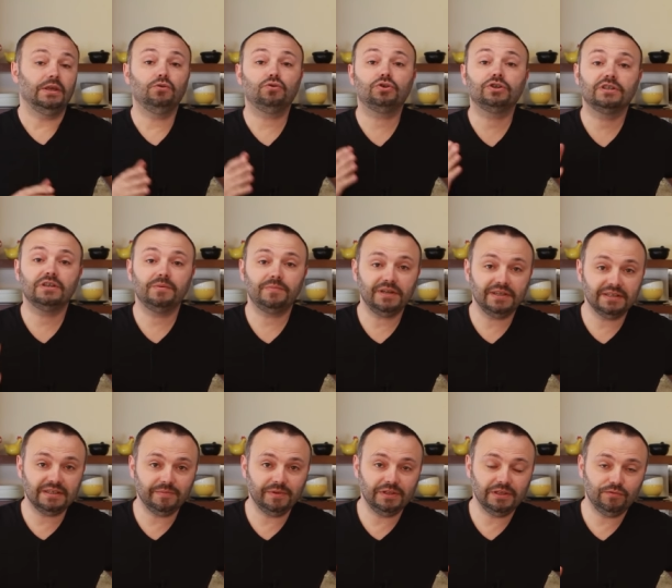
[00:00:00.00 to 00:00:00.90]
И уже
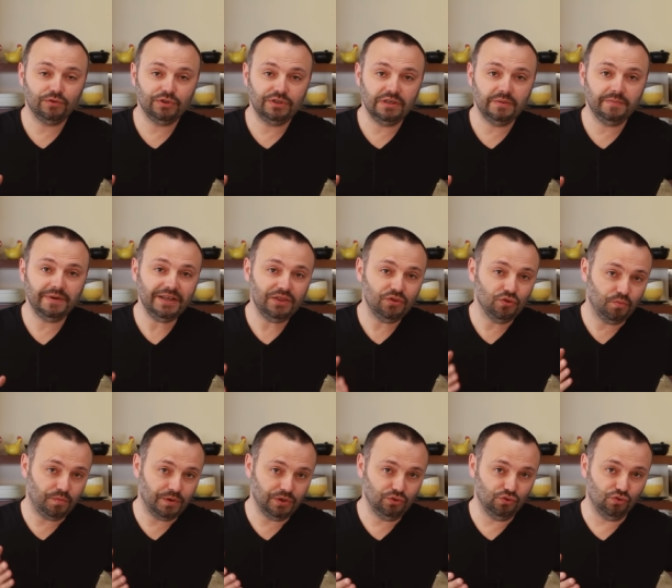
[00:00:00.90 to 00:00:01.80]
собрался был его снимать,
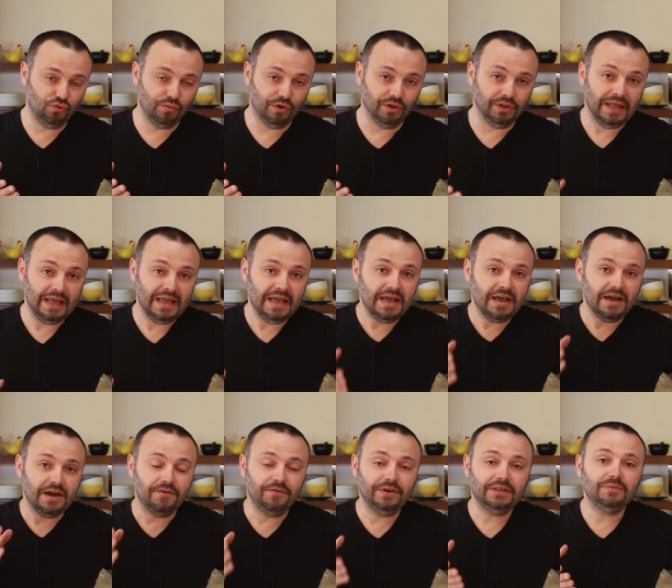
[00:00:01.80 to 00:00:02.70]
но подумал,
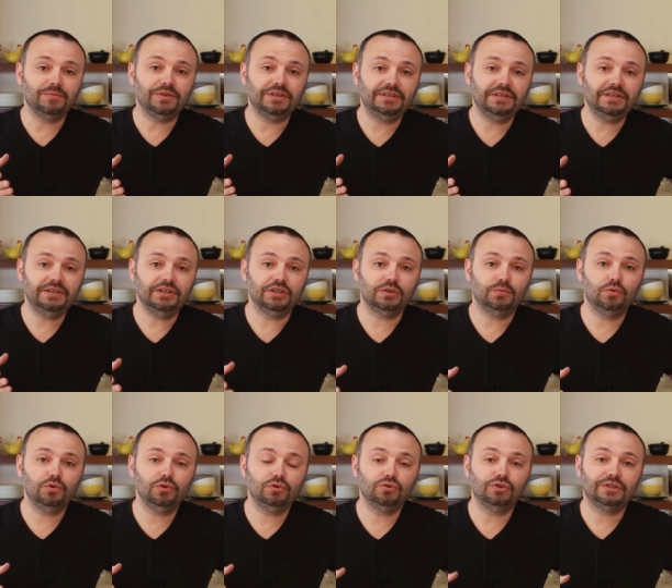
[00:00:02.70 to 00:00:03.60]
в этом десерте
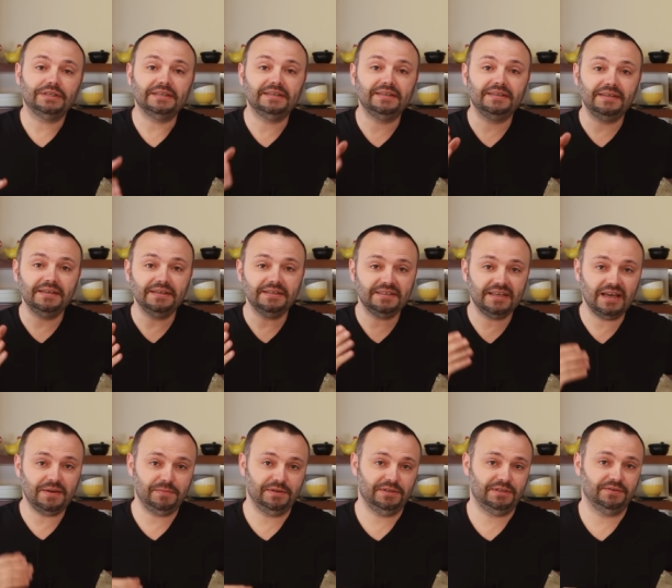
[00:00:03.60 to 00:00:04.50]
используются те
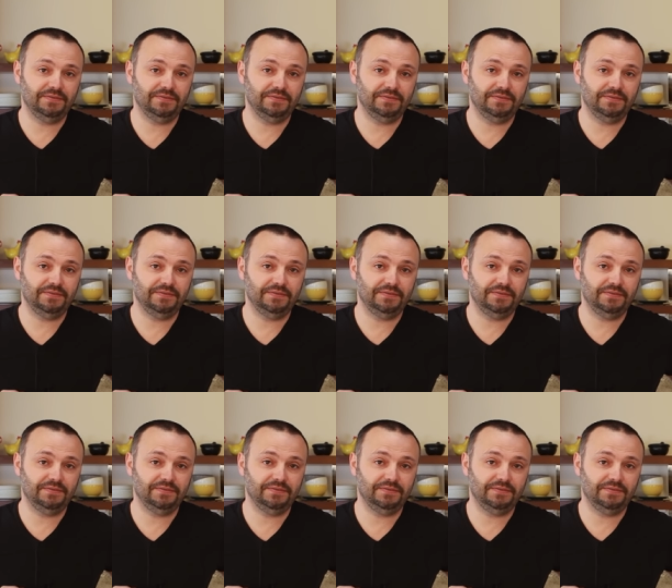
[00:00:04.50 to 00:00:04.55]
самые